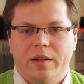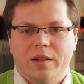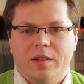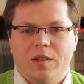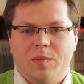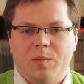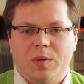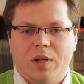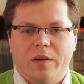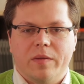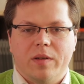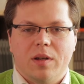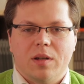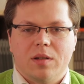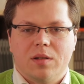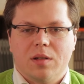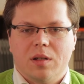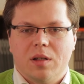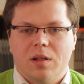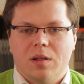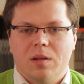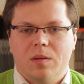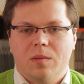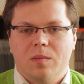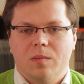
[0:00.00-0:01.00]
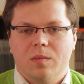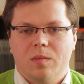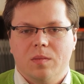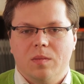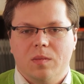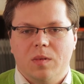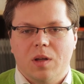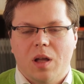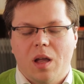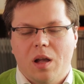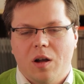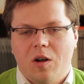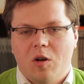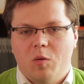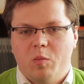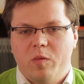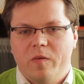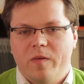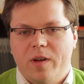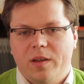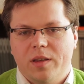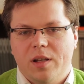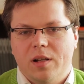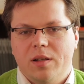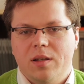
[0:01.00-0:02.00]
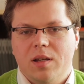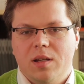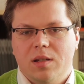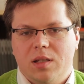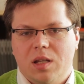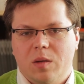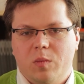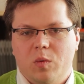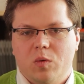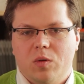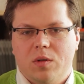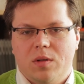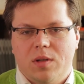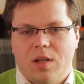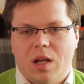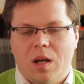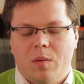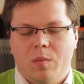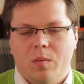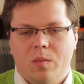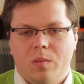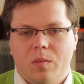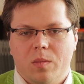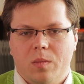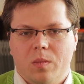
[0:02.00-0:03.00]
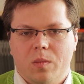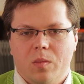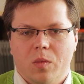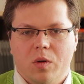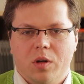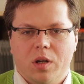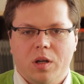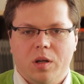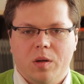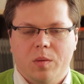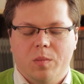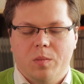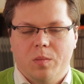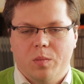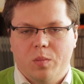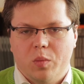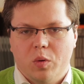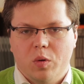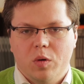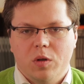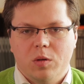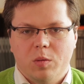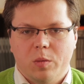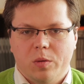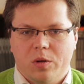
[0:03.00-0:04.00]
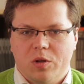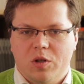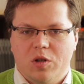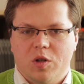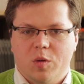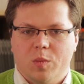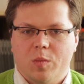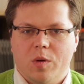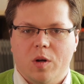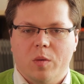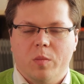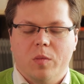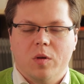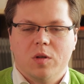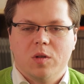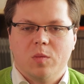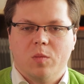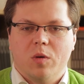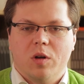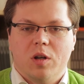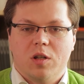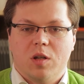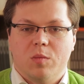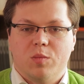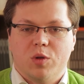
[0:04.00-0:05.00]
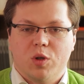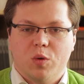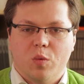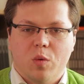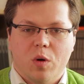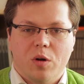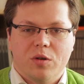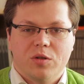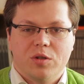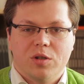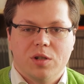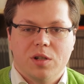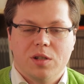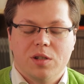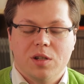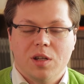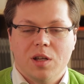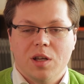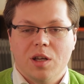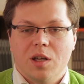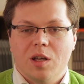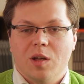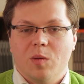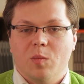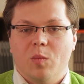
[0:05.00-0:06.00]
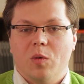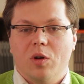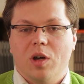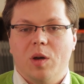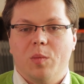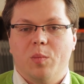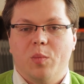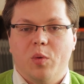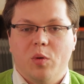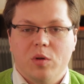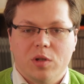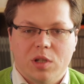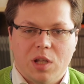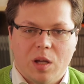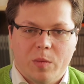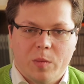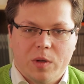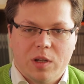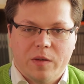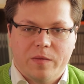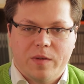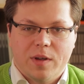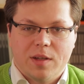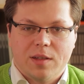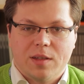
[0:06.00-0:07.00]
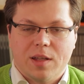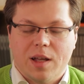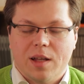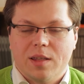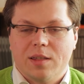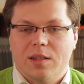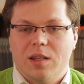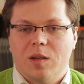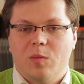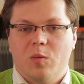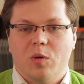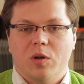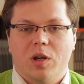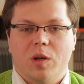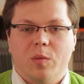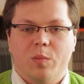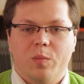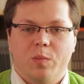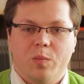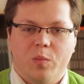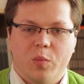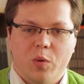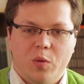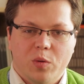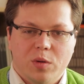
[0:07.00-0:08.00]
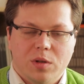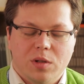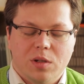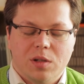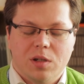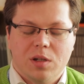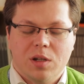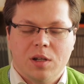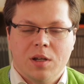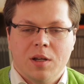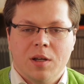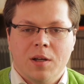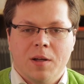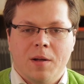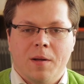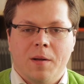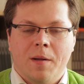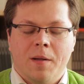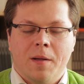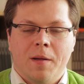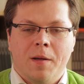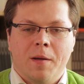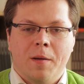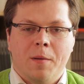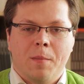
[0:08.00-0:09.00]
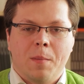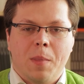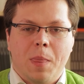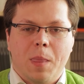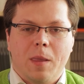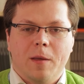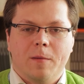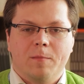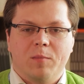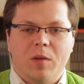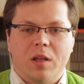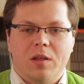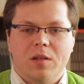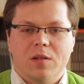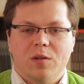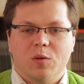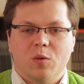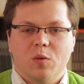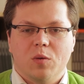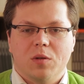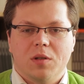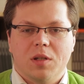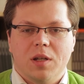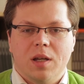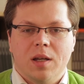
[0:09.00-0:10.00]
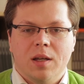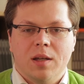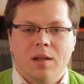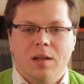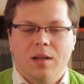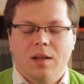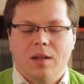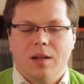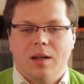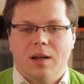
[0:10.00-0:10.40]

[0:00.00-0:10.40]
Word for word: sprawia, że ja jako obywatel nie jestem już sam. Mogę pójść, prosić o pomoc, mogę się przyłączyć, mogę pójść na manifestację, mogę pójść na dyskusję,